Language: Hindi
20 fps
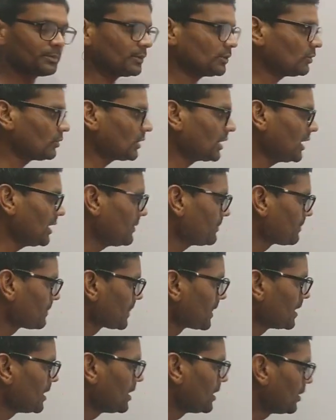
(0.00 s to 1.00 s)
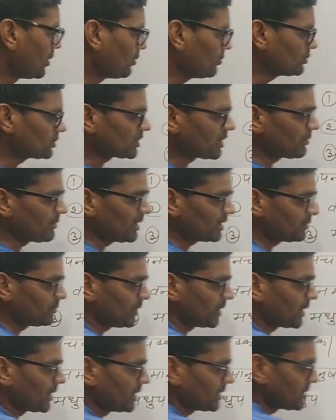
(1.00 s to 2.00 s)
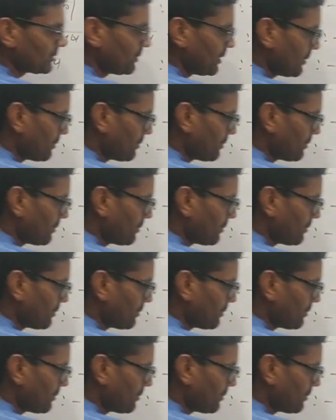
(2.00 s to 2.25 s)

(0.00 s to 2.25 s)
पद हो रहा है उसके बाद में गृत में